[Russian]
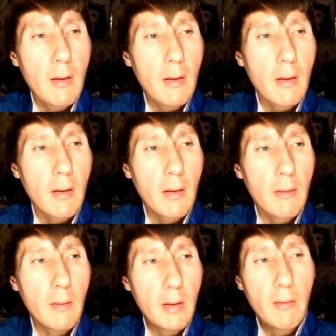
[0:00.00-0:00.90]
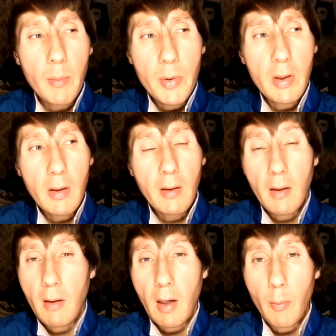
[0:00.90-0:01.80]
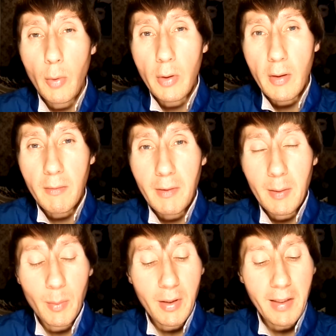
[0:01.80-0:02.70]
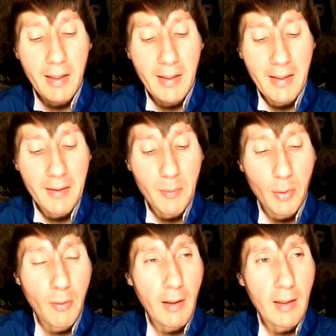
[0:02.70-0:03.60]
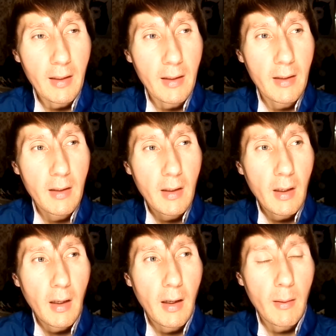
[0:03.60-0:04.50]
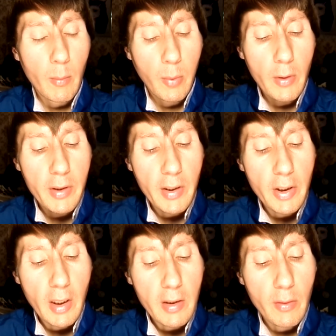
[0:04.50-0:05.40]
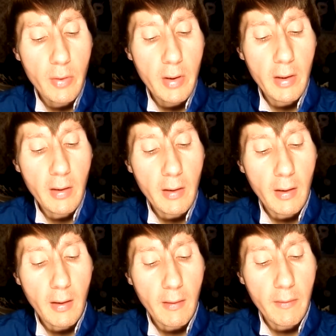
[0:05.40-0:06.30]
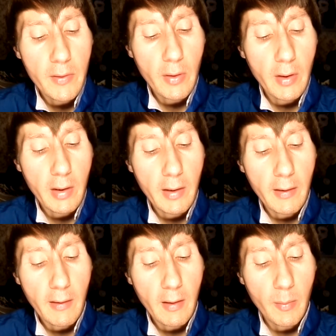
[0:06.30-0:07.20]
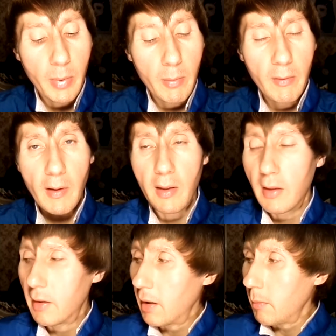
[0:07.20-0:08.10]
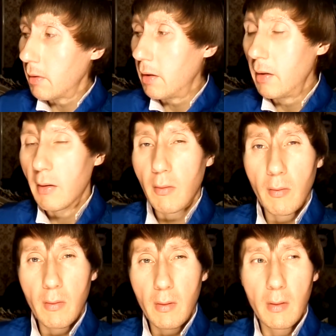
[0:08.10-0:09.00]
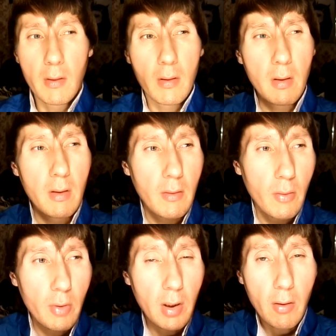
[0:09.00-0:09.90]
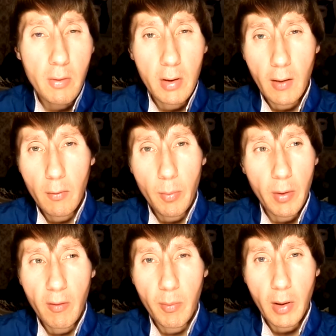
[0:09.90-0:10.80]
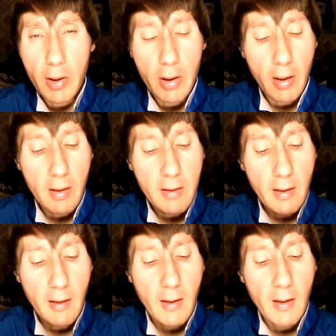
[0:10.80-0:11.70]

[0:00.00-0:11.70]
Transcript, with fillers: А, и вообще работает в этом эгрегоре буквально. А, большая часть души а, все-таки пребывает не там, и, кстати, душа уже давно перевоплощается